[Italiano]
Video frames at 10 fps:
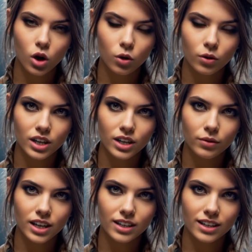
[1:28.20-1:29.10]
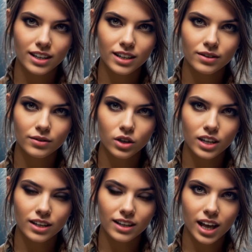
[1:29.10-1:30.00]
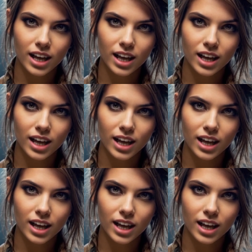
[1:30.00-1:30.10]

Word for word: un programma di generazione di